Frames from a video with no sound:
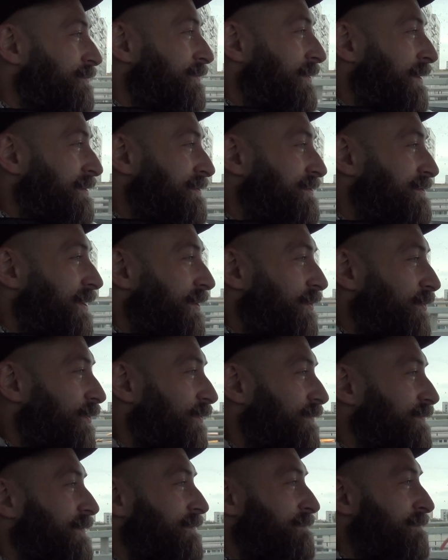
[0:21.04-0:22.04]
у нас на
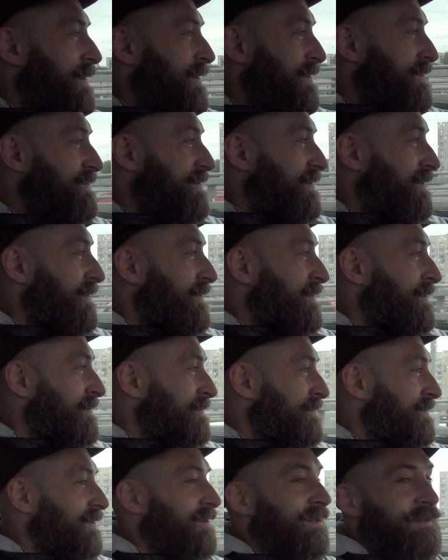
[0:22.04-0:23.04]
ровном месте
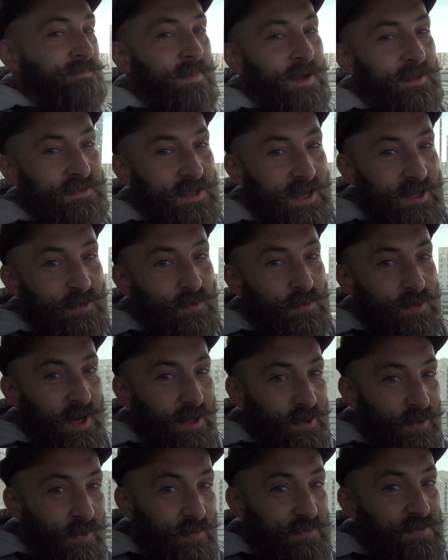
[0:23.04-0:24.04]
схлопотал
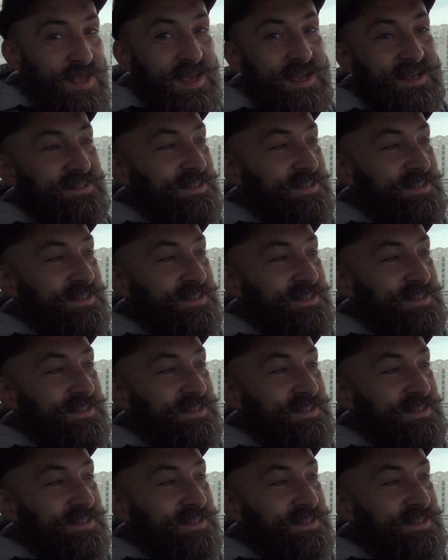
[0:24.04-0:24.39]
уголовное